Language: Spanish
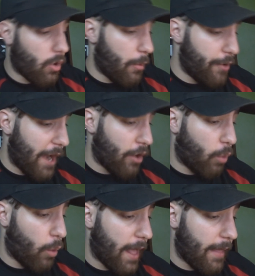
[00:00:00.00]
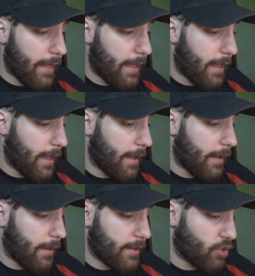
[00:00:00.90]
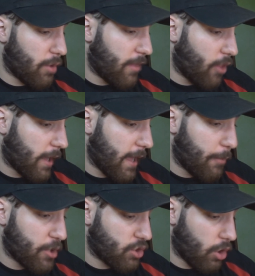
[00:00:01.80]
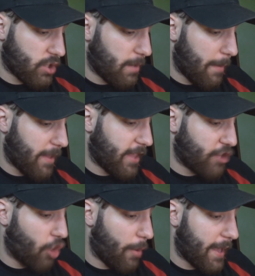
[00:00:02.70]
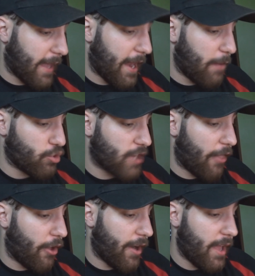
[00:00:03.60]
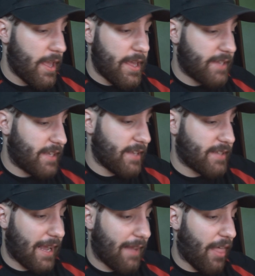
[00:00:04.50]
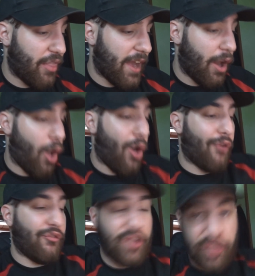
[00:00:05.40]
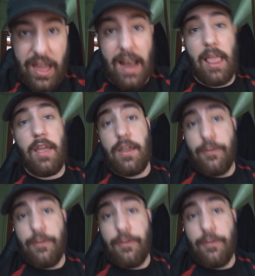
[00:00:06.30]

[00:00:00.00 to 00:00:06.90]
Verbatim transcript: como una locura, eh, estoy viendo aquí, he puesto simplemente Jovic en el buscador y sí, se acaba de hacer oficial.